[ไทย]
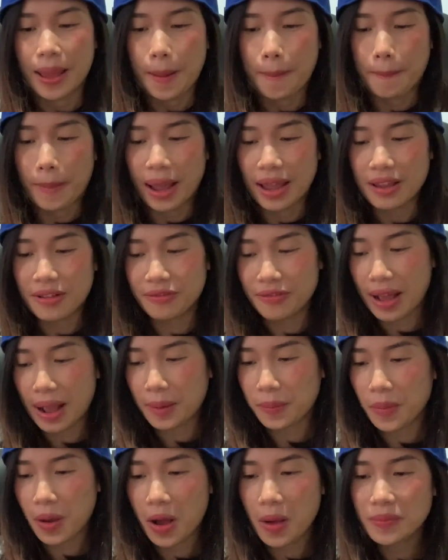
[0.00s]
ไปฟัง
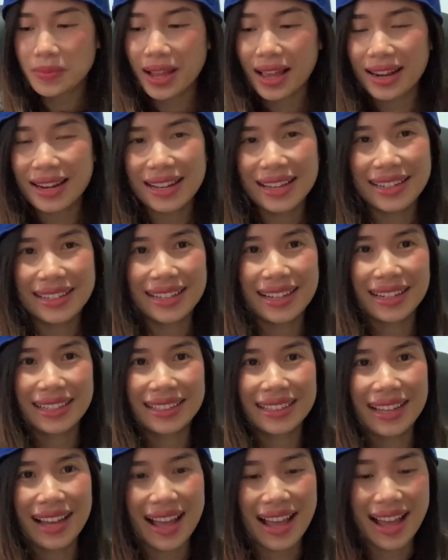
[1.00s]
พร้อมกันเลยนะ
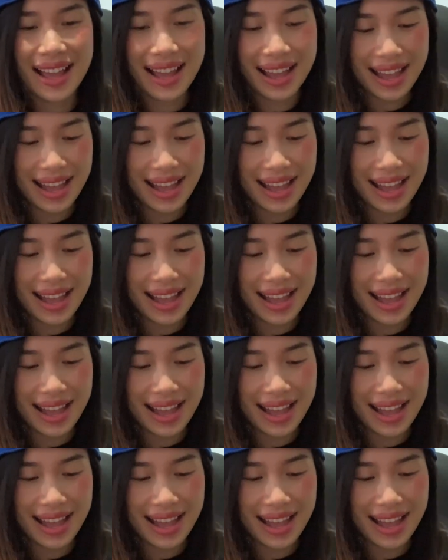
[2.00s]
คะ